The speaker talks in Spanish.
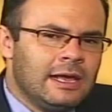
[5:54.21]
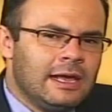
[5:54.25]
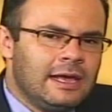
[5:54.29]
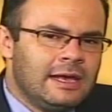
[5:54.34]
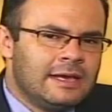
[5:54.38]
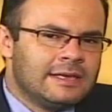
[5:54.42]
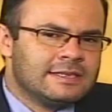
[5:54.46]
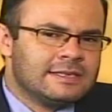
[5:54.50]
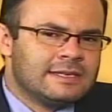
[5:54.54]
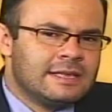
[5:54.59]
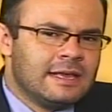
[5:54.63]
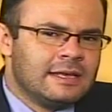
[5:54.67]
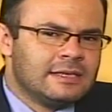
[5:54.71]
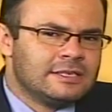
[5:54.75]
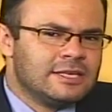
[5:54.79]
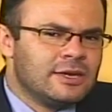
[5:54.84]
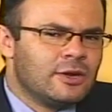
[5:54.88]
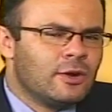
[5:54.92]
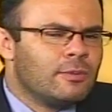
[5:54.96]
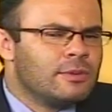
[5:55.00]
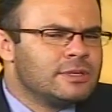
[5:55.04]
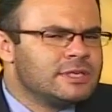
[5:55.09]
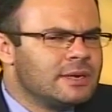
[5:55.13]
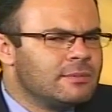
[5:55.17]
Este,
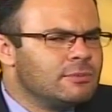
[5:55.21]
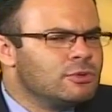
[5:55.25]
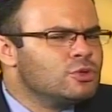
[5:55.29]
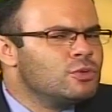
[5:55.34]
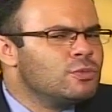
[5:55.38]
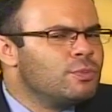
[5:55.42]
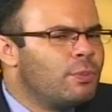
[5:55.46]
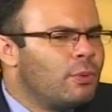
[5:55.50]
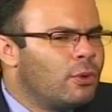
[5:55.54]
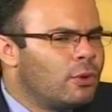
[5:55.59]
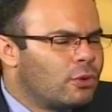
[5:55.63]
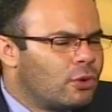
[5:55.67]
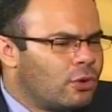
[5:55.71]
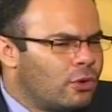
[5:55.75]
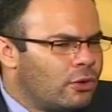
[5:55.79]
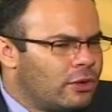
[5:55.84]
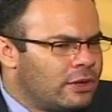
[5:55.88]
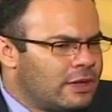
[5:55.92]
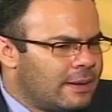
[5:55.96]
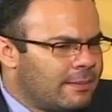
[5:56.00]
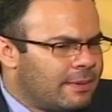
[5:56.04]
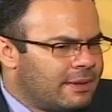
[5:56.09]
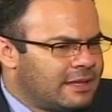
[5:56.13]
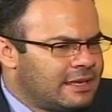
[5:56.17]
si conversamos un poco,
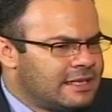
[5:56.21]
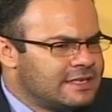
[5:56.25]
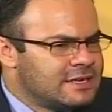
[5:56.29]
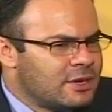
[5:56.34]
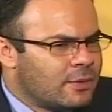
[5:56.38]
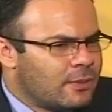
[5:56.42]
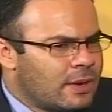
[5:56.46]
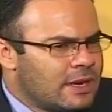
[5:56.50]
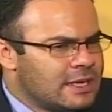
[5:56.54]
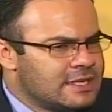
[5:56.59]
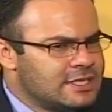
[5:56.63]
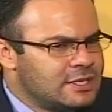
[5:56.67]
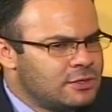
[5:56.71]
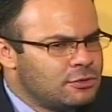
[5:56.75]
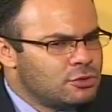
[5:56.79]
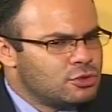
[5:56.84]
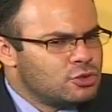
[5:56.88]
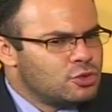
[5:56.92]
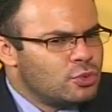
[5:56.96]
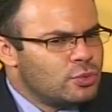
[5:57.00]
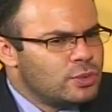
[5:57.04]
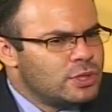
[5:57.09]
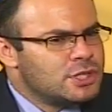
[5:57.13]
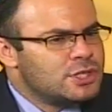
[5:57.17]
doña Patricia, ¿cuál ha sido
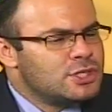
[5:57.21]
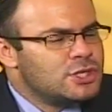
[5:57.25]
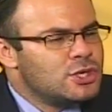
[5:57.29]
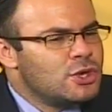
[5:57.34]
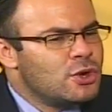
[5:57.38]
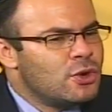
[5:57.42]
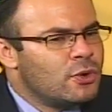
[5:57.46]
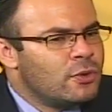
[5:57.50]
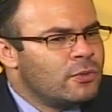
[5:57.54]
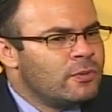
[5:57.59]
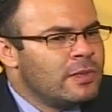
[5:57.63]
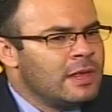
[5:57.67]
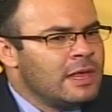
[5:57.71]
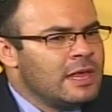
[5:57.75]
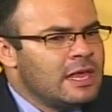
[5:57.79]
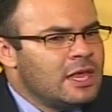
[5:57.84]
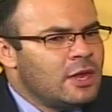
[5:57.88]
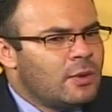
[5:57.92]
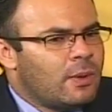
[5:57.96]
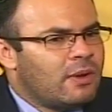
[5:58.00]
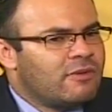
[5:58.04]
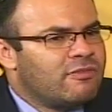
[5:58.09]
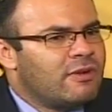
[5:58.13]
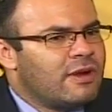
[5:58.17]
su visión
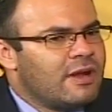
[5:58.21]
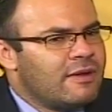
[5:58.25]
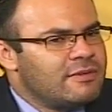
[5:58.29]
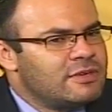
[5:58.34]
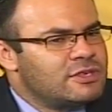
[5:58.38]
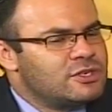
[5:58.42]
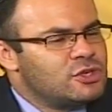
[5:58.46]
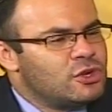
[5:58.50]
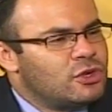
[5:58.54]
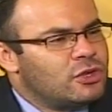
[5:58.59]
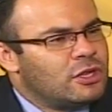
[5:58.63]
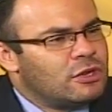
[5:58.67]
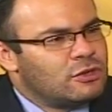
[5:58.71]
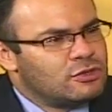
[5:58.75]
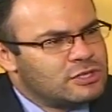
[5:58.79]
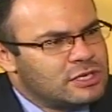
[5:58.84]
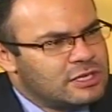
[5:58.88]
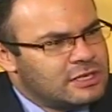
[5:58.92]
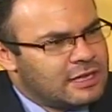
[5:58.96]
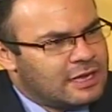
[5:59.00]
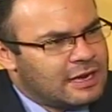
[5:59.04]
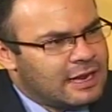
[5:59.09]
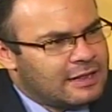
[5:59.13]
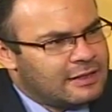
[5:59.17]
y cuál fue la visión de
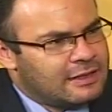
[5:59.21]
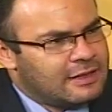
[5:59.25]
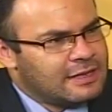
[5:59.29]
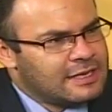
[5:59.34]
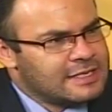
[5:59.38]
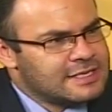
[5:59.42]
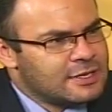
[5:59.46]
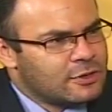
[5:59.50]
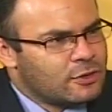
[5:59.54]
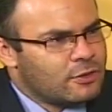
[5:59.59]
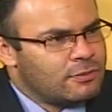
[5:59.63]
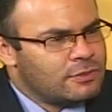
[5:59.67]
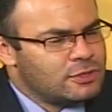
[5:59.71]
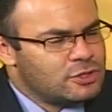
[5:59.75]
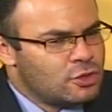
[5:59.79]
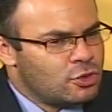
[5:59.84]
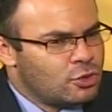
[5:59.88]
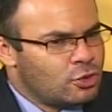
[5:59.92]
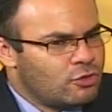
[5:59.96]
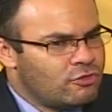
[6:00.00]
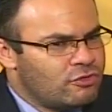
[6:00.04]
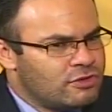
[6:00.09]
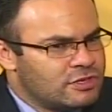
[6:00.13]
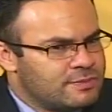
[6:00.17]
los integrantes de esta
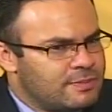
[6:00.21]
comisión con